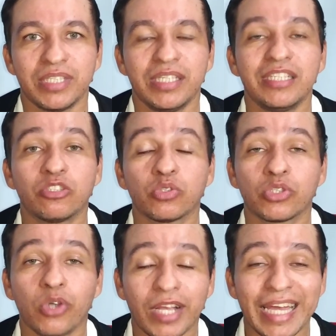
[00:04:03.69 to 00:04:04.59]
E isso
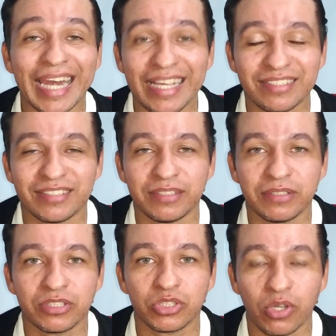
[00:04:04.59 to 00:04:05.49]
só cresce,
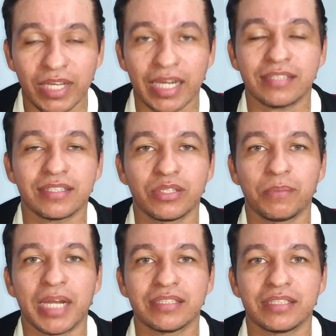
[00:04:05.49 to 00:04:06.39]
só cresce aqui
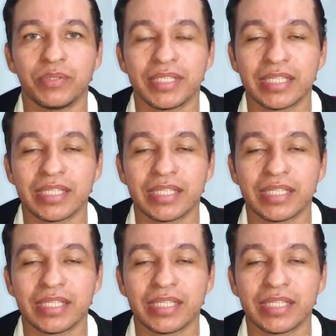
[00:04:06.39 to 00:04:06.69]
no Brasil.